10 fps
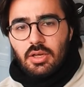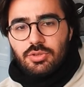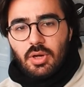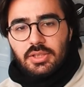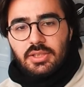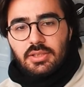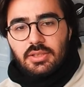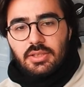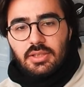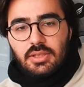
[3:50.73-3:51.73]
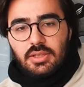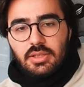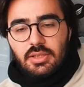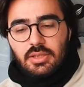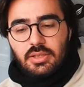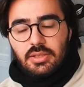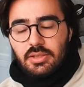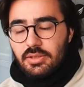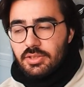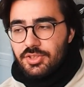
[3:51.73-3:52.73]
Şu anda
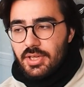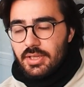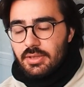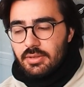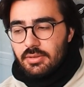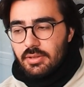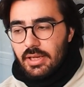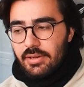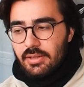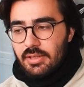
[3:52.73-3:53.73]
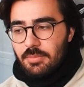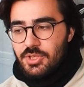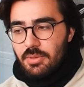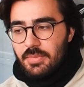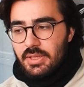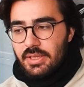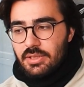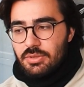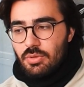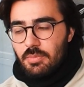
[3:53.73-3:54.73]
ee, şeyin yani reklam çekmenin
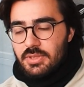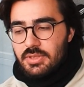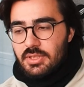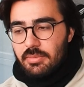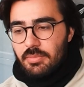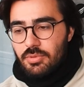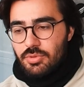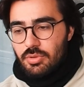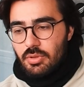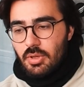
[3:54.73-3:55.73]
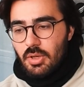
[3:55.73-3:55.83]
geçici olmasının sebebi şu.